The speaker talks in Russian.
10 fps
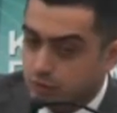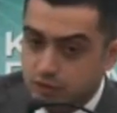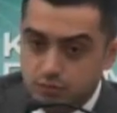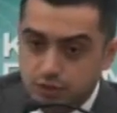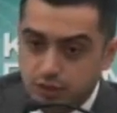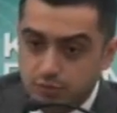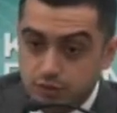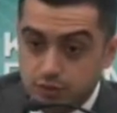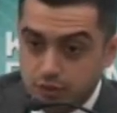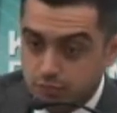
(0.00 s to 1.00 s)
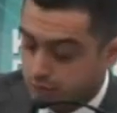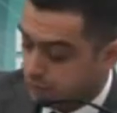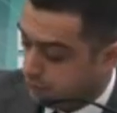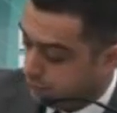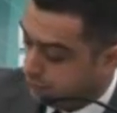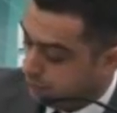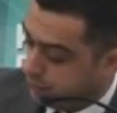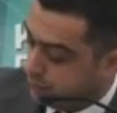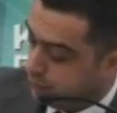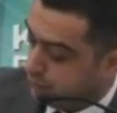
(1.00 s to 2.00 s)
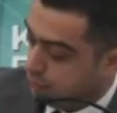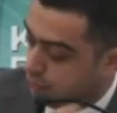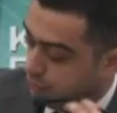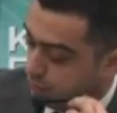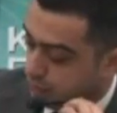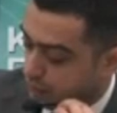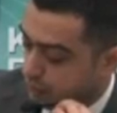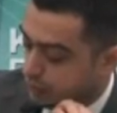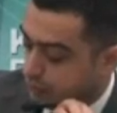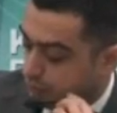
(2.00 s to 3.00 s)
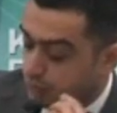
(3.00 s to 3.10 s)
мы собираемся как бы нести, э,